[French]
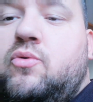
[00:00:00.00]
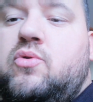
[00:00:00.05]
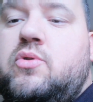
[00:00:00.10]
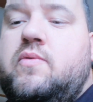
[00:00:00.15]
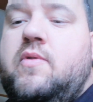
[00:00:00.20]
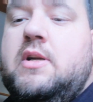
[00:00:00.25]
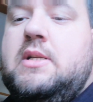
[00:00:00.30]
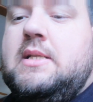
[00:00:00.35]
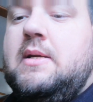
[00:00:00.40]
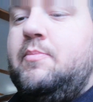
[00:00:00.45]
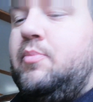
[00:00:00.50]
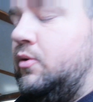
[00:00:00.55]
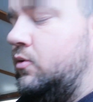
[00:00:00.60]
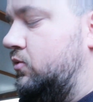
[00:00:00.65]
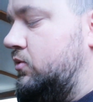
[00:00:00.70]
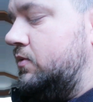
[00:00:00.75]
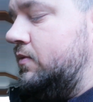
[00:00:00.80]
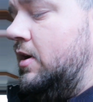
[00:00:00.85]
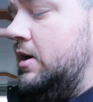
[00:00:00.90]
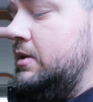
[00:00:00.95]
12 volts, c'est pour
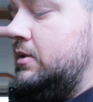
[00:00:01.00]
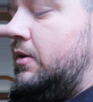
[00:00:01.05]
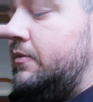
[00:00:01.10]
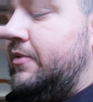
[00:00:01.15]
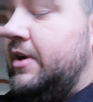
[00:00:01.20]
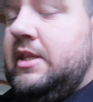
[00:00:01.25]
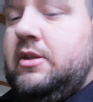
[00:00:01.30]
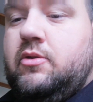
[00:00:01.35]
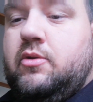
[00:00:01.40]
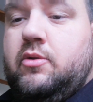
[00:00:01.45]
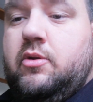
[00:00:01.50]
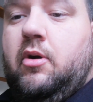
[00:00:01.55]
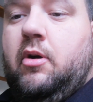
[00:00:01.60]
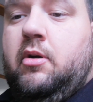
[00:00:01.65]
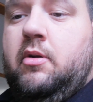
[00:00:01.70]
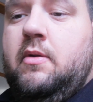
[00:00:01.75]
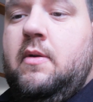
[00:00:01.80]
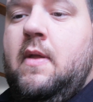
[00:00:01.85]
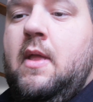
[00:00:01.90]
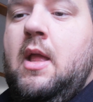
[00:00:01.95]
12 volts, en fait
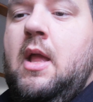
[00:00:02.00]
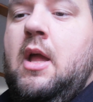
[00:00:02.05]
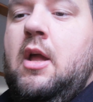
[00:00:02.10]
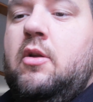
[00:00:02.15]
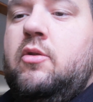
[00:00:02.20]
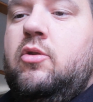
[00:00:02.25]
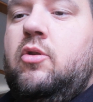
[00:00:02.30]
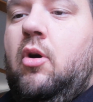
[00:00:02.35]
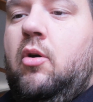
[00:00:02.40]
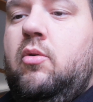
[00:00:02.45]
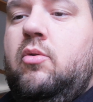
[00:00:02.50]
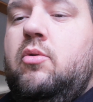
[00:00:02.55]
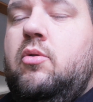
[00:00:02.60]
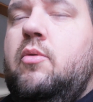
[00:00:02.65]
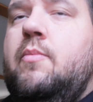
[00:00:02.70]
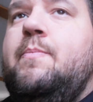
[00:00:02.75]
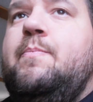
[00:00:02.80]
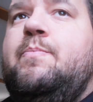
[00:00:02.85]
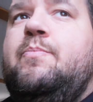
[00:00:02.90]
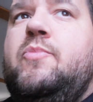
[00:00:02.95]
dedans, dans
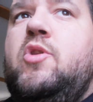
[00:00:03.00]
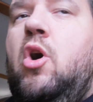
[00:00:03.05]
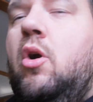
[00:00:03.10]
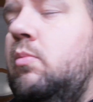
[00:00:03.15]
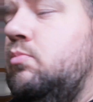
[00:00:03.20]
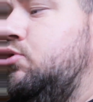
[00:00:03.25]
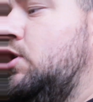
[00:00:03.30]
le, dans le